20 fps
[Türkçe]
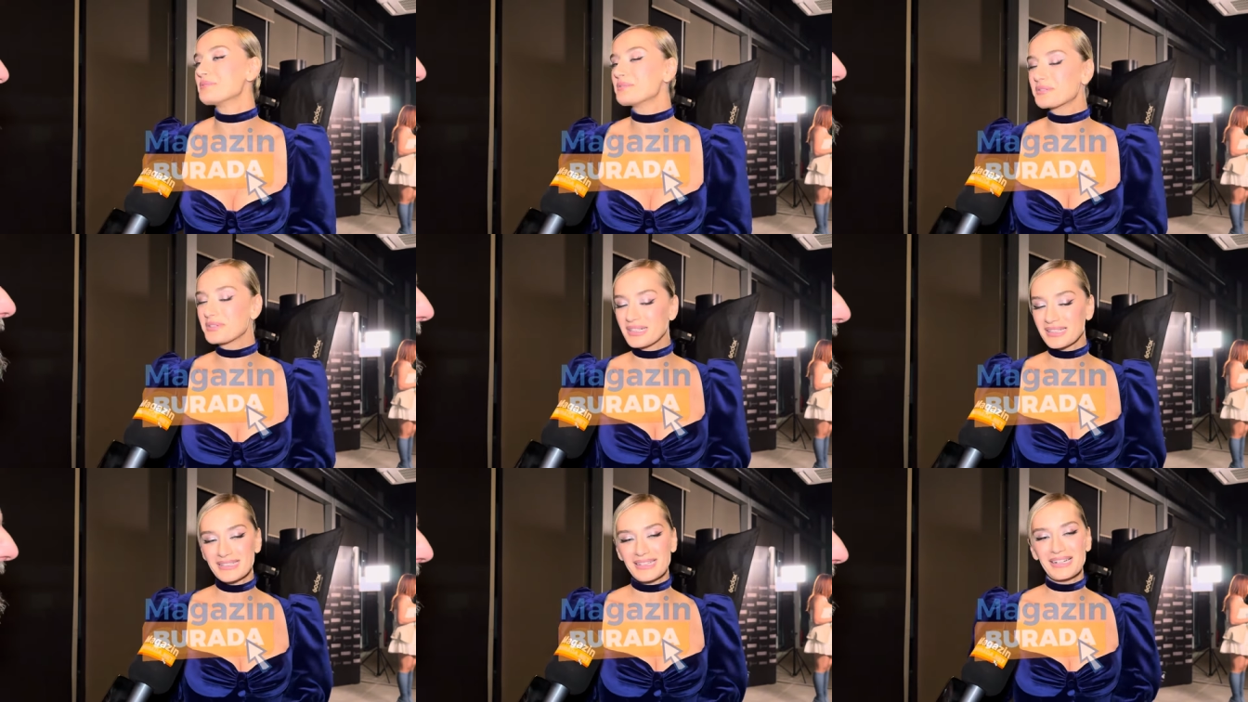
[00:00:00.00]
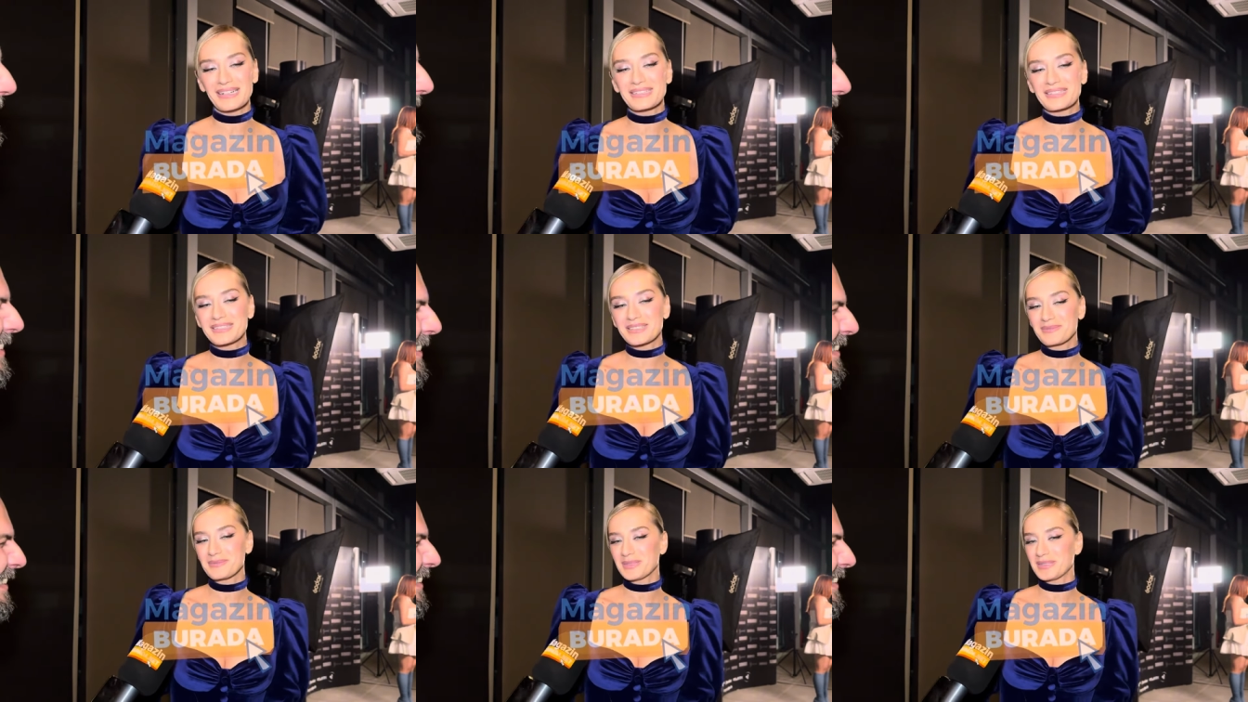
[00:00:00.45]
O kadar
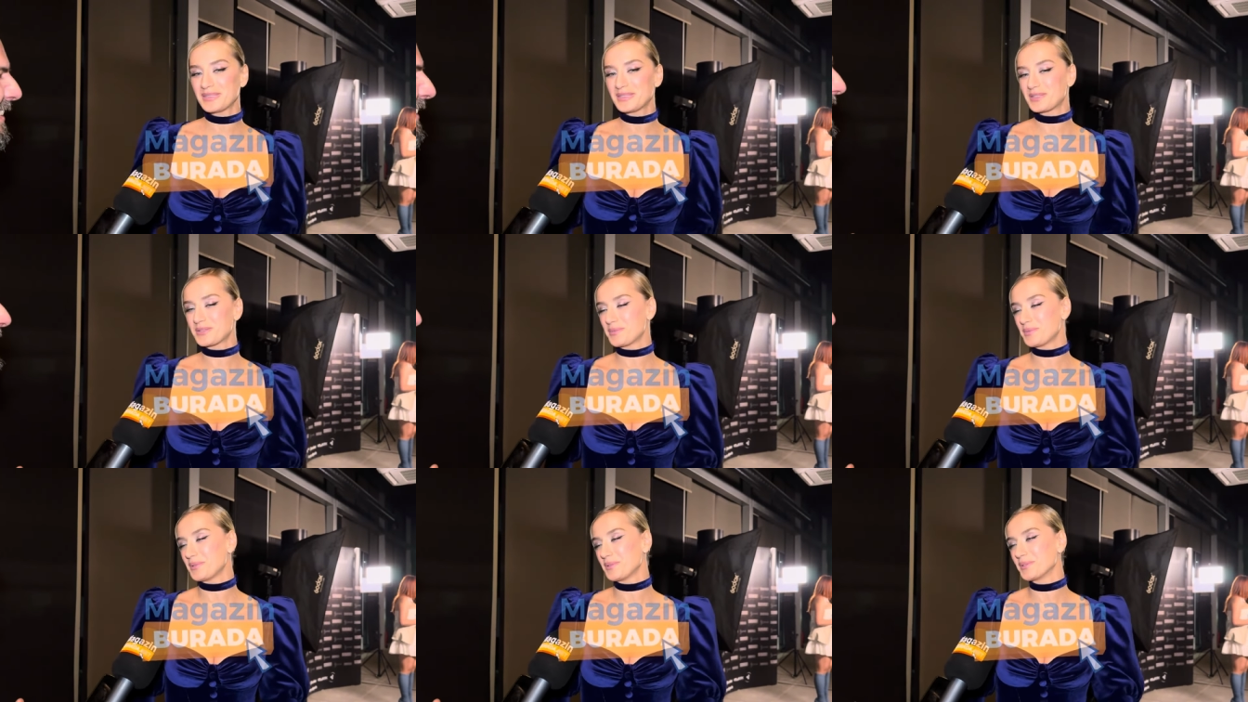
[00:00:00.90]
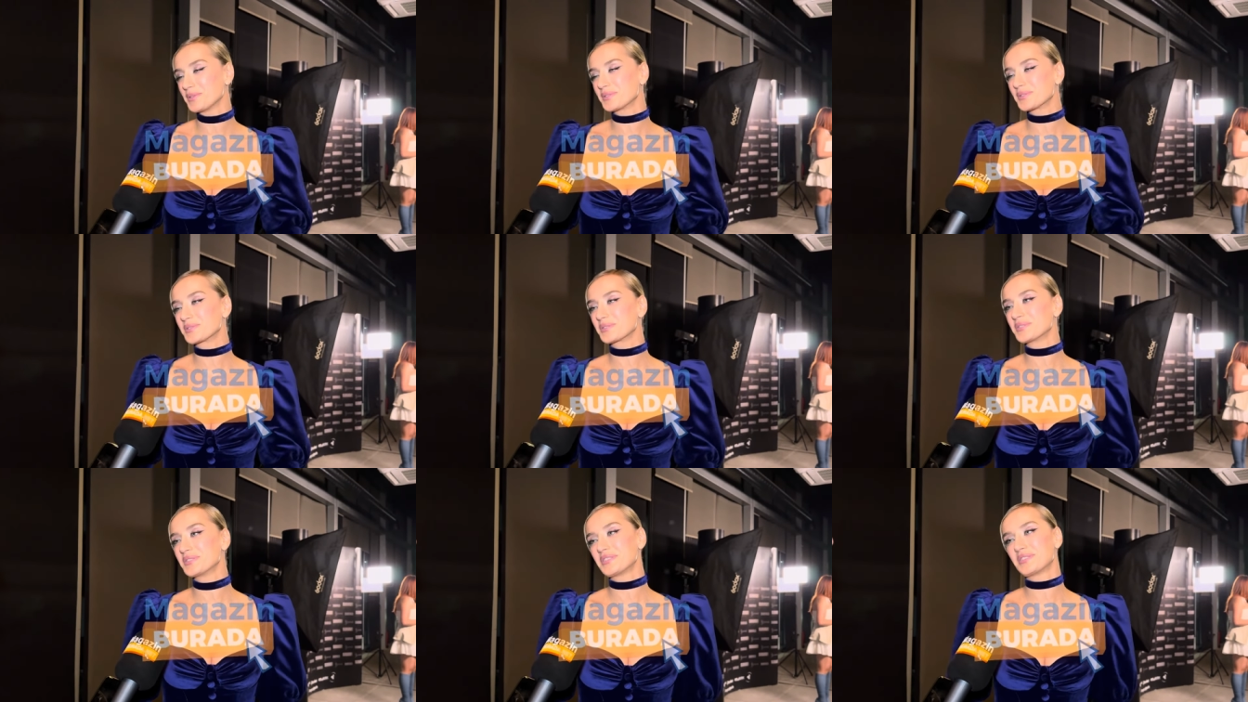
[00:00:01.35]
kısmet işi
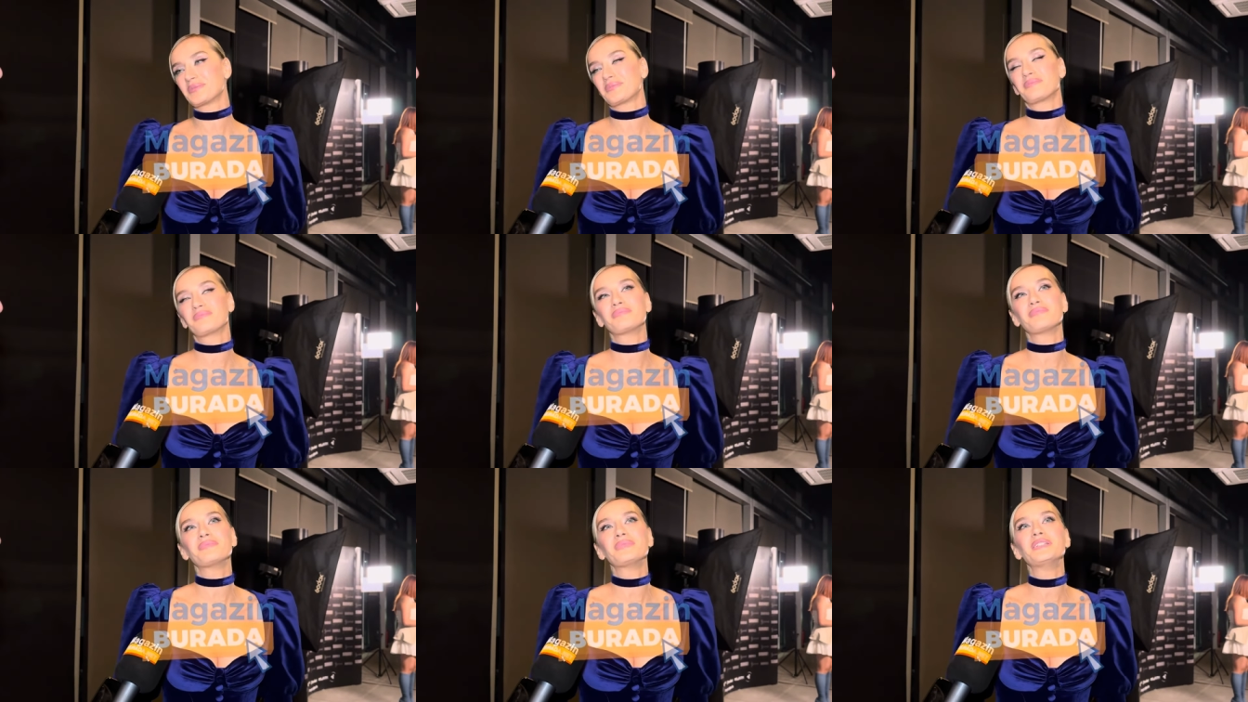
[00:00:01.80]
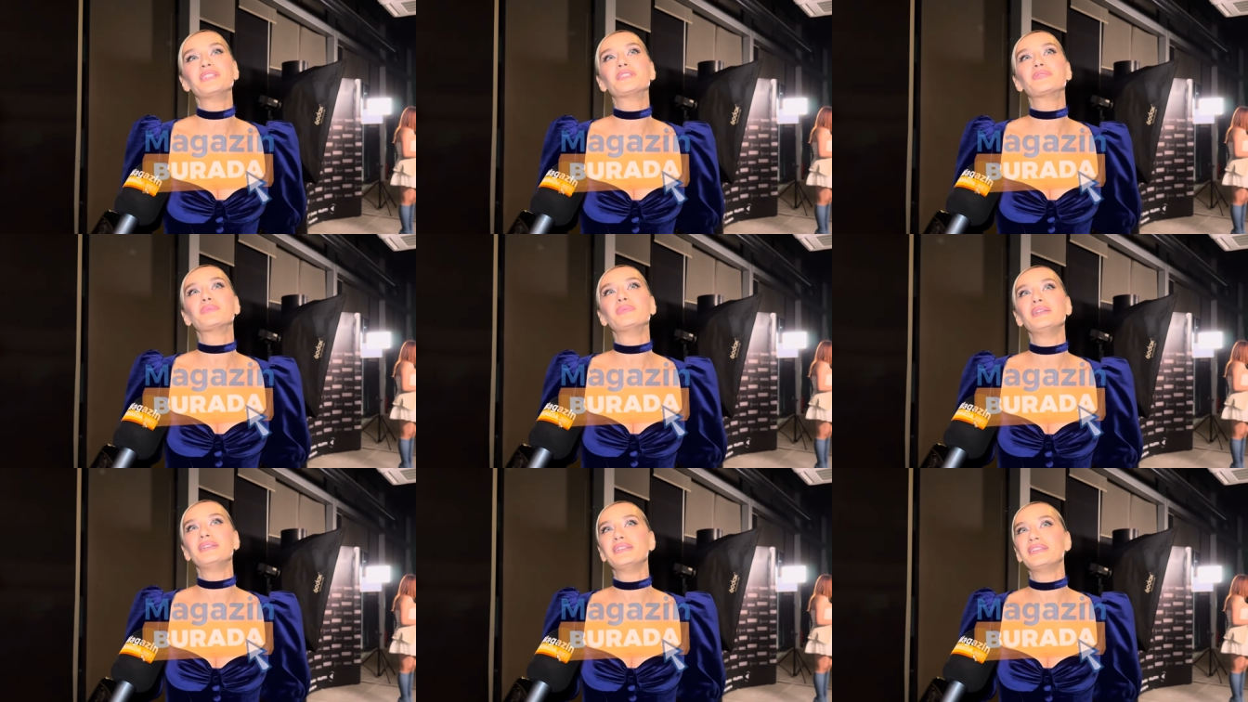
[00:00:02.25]
biliyorsun. Hiç
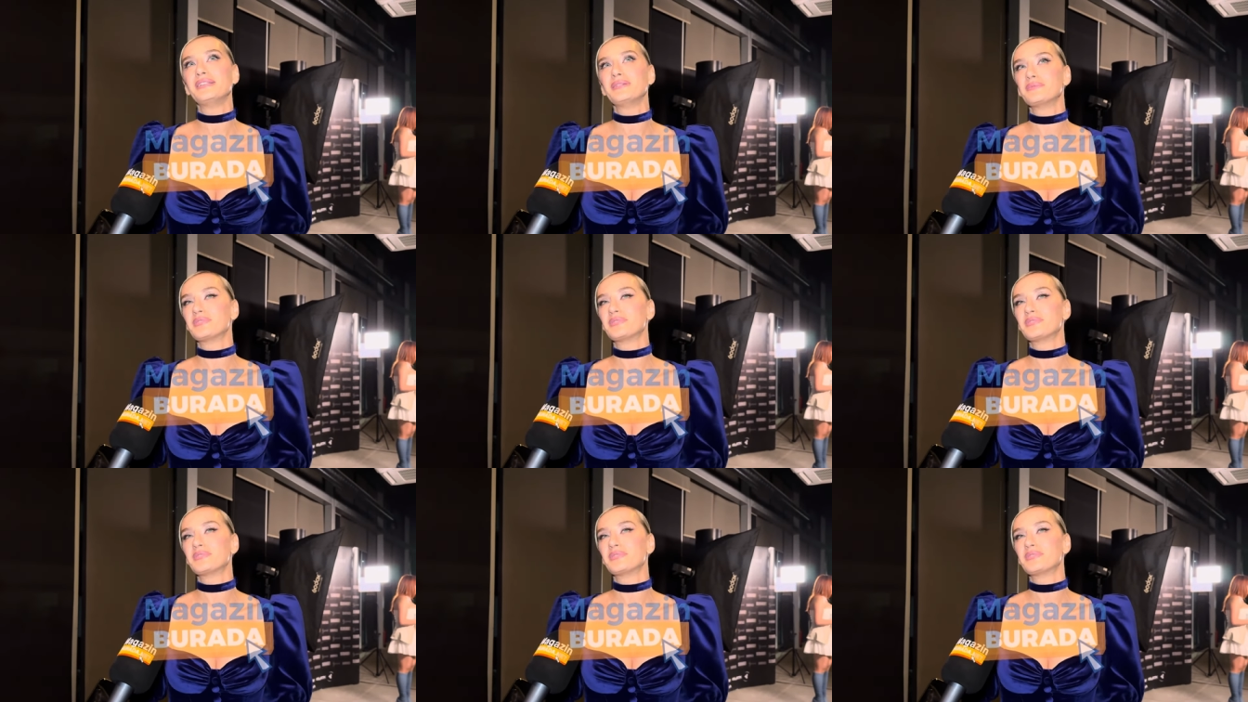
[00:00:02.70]
hiç bildiğim